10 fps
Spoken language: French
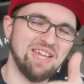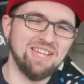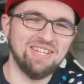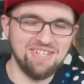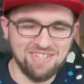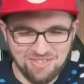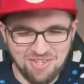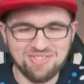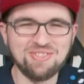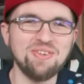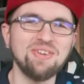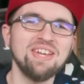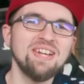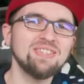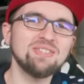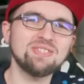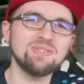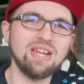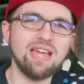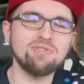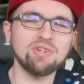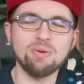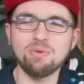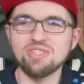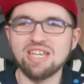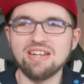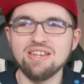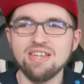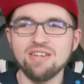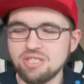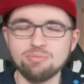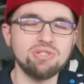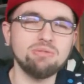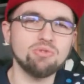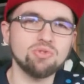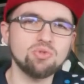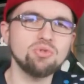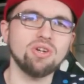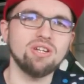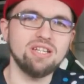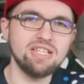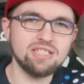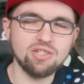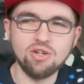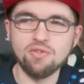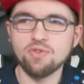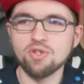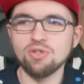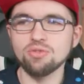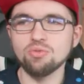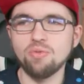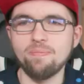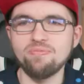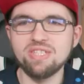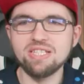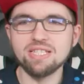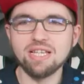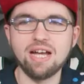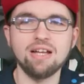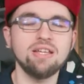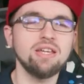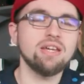de, ce, de ce live commentaire disponible sur Links of quand on y sera.